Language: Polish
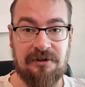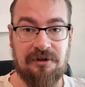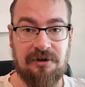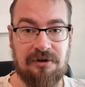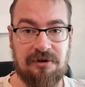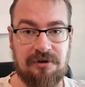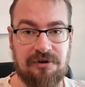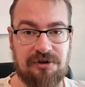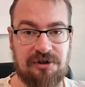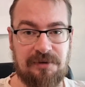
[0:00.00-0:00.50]

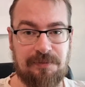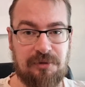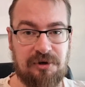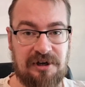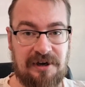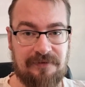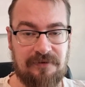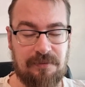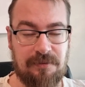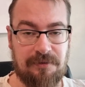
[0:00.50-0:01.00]
to się
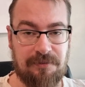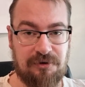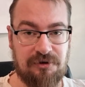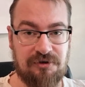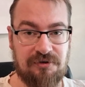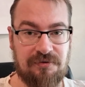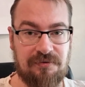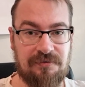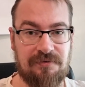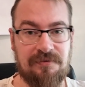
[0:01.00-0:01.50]
pojawi po
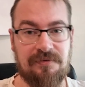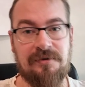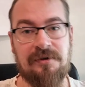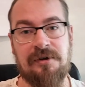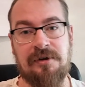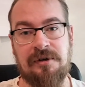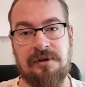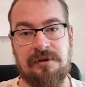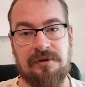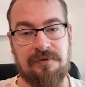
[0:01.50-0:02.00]
prostu
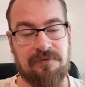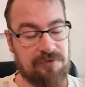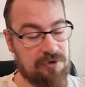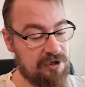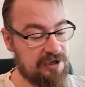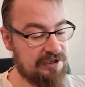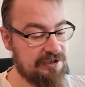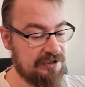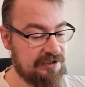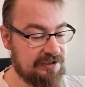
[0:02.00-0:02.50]
w
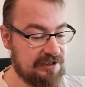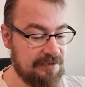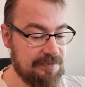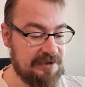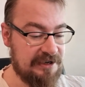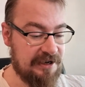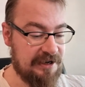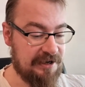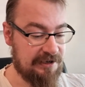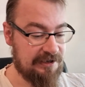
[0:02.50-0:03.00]
kolejnych
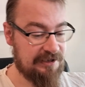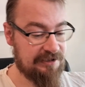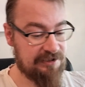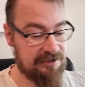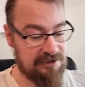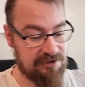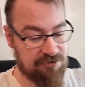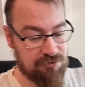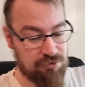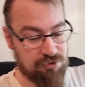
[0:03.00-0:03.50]
terminach. A
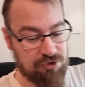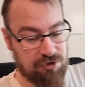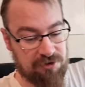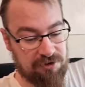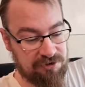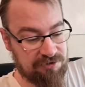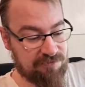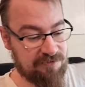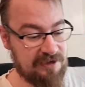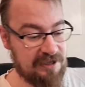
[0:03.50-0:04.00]
teraz już
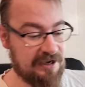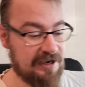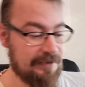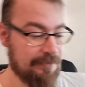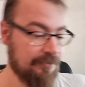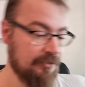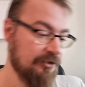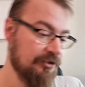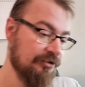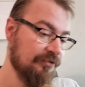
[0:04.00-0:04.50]

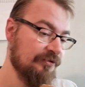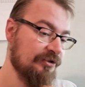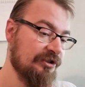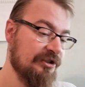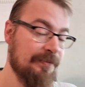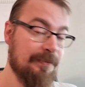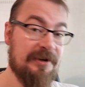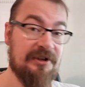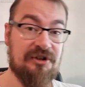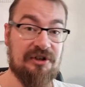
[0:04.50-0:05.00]
otwieram.
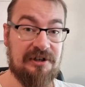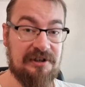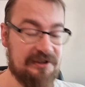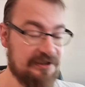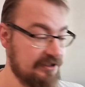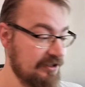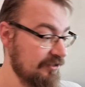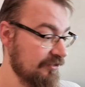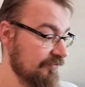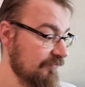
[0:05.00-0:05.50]
Oczywiście paczka
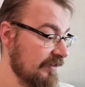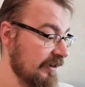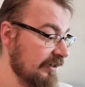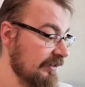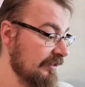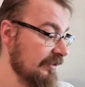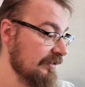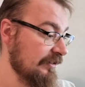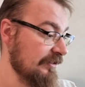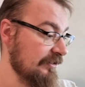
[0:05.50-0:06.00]
jest
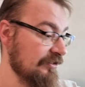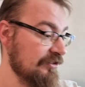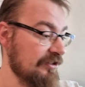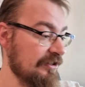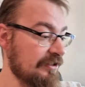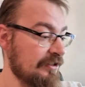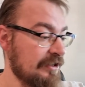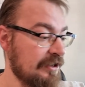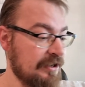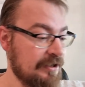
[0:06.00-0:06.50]
nieotwarta,
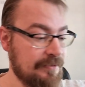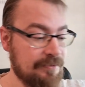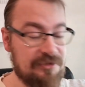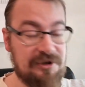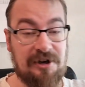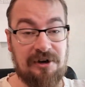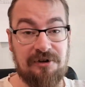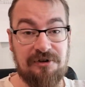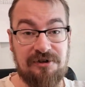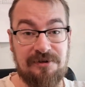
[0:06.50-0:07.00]
także
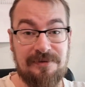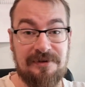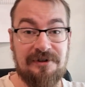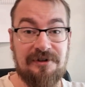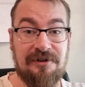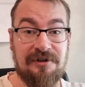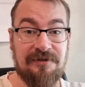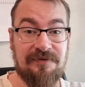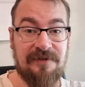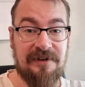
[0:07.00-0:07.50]
przechodzimy
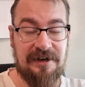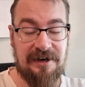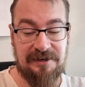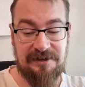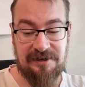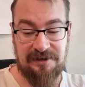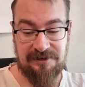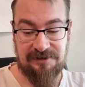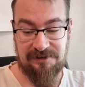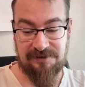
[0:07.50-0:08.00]
do
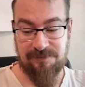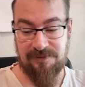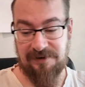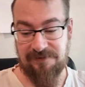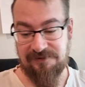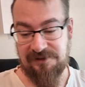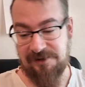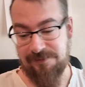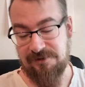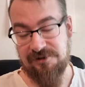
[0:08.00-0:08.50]
otwierania i
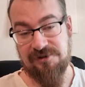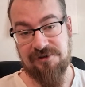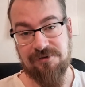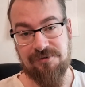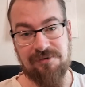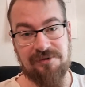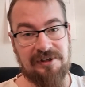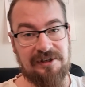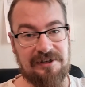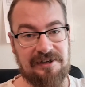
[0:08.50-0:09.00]
sprawdzamy, co
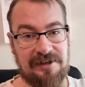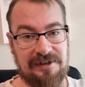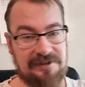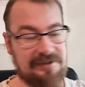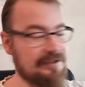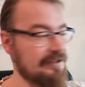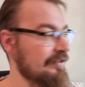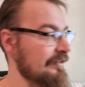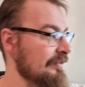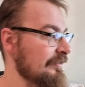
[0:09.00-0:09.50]
tutaj
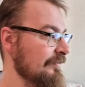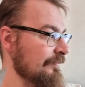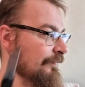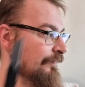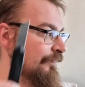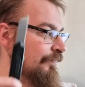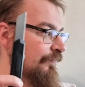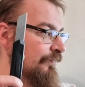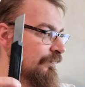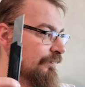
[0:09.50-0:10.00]
jest.
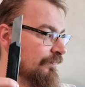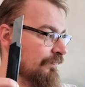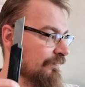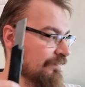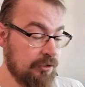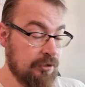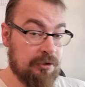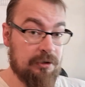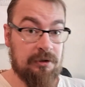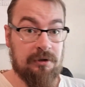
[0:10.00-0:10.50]

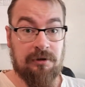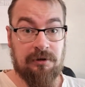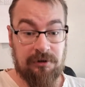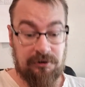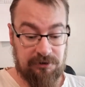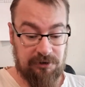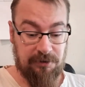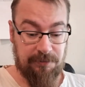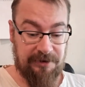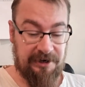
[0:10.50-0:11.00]

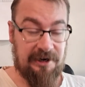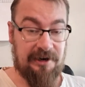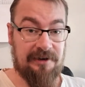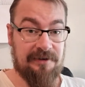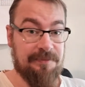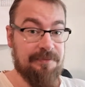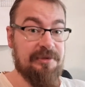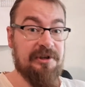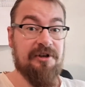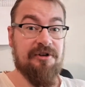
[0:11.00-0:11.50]
Dobra,
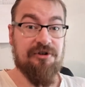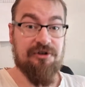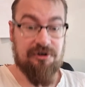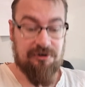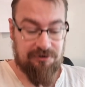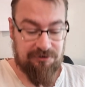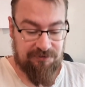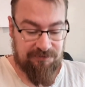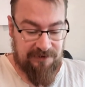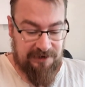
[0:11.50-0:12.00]

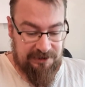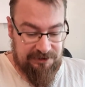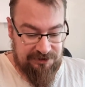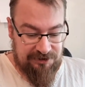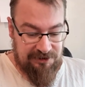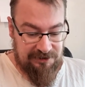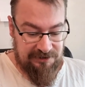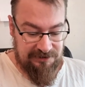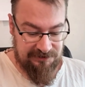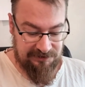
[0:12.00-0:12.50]
pierwsze
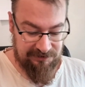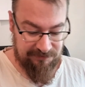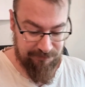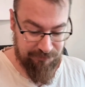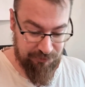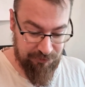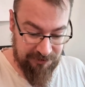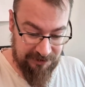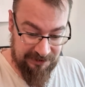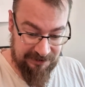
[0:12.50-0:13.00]
otwarcie
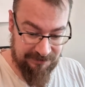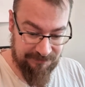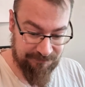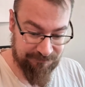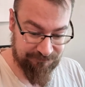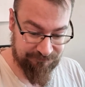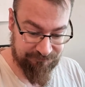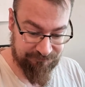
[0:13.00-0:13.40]
następuje.